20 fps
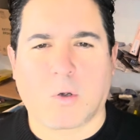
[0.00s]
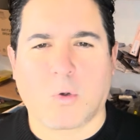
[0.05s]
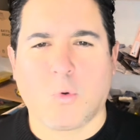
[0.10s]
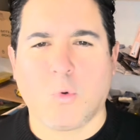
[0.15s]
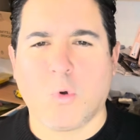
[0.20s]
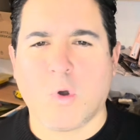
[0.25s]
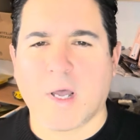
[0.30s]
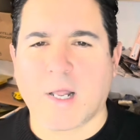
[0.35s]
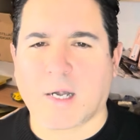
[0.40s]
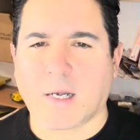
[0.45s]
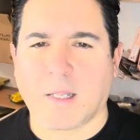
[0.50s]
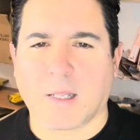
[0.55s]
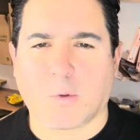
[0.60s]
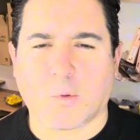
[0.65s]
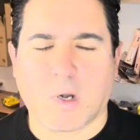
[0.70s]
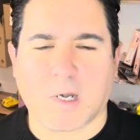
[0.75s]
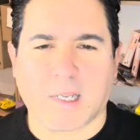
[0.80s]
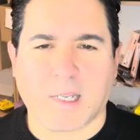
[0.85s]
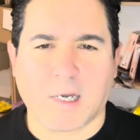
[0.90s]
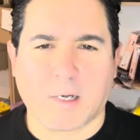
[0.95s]
QR de
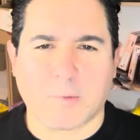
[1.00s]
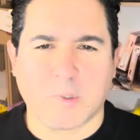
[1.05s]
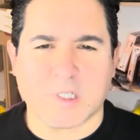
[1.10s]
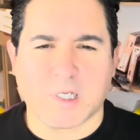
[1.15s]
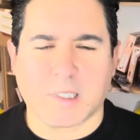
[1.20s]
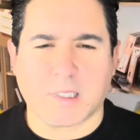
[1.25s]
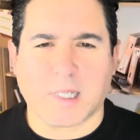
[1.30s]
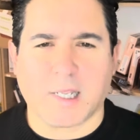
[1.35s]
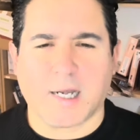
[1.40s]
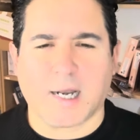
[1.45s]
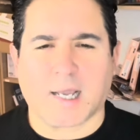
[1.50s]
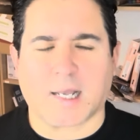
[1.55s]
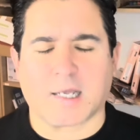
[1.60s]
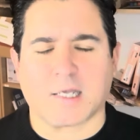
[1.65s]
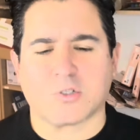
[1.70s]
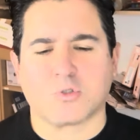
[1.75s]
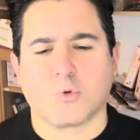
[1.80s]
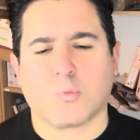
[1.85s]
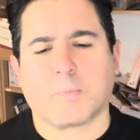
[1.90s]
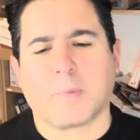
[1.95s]
cualquier billetera
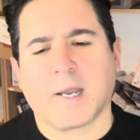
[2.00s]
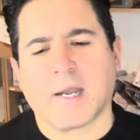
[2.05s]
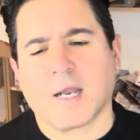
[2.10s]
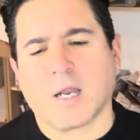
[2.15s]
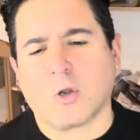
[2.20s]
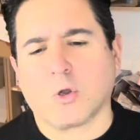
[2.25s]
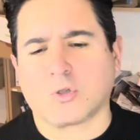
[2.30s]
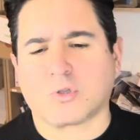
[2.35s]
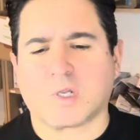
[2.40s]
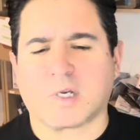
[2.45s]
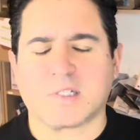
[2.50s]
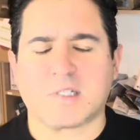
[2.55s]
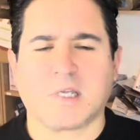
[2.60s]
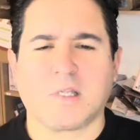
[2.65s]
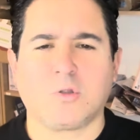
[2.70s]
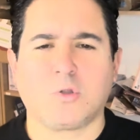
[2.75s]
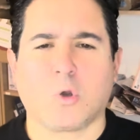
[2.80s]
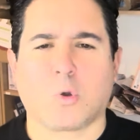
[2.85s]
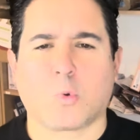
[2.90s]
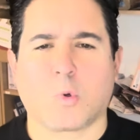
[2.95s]
que supere los
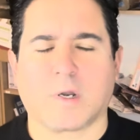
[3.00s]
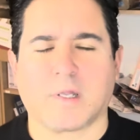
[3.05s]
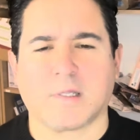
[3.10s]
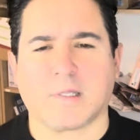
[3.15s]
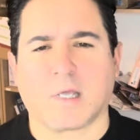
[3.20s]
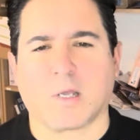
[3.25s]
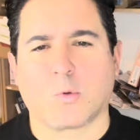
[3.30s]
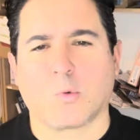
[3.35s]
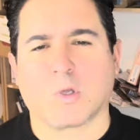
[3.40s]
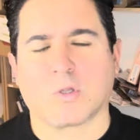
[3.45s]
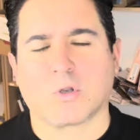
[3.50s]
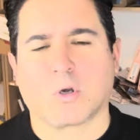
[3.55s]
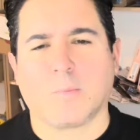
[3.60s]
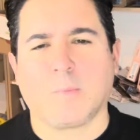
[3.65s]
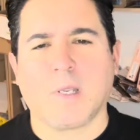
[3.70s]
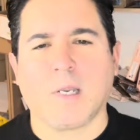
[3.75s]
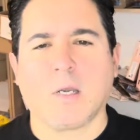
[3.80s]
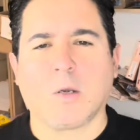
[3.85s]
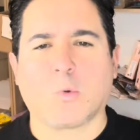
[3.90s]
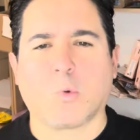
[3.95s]

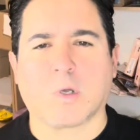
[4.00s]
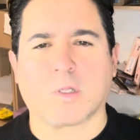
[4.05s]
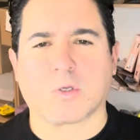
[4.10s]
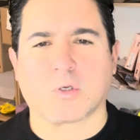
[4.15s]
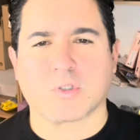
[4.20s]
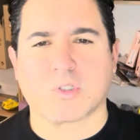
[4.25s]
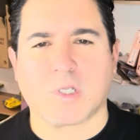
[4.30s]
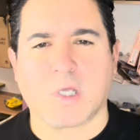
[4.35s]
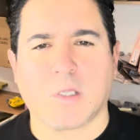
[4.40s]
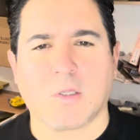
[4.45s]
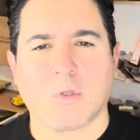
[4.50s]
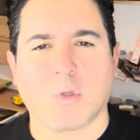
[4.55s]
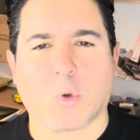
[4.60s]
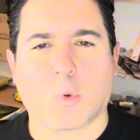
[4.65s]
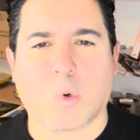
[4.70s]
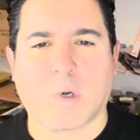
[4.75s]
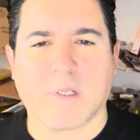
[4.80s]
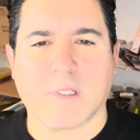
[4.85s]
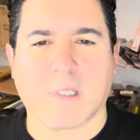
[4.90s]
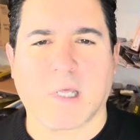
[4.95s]

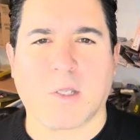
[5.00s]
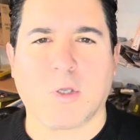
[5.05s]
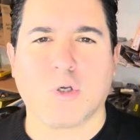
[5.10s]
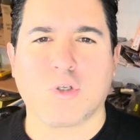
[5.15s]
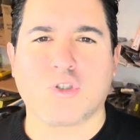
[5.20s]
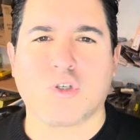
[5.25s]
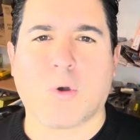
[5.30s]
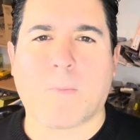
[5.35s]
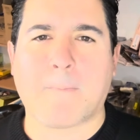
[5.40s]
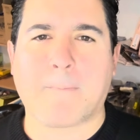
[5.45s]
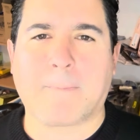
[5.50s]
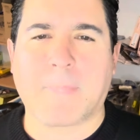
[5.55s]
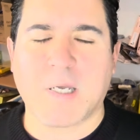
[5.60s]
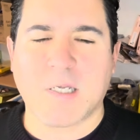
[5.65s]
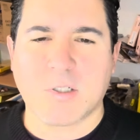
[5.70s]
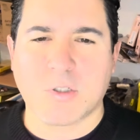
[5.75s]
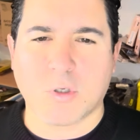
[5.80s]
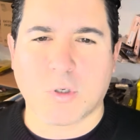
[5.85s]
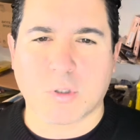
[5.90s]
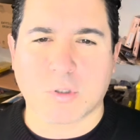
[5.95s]
344.448
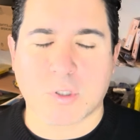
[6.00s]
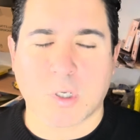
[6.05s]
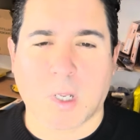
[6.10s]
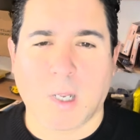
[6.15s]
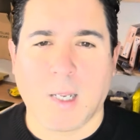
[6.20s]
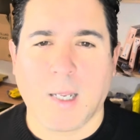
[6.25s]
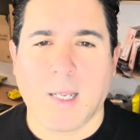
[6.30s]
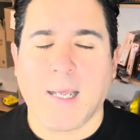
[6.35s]
pesos,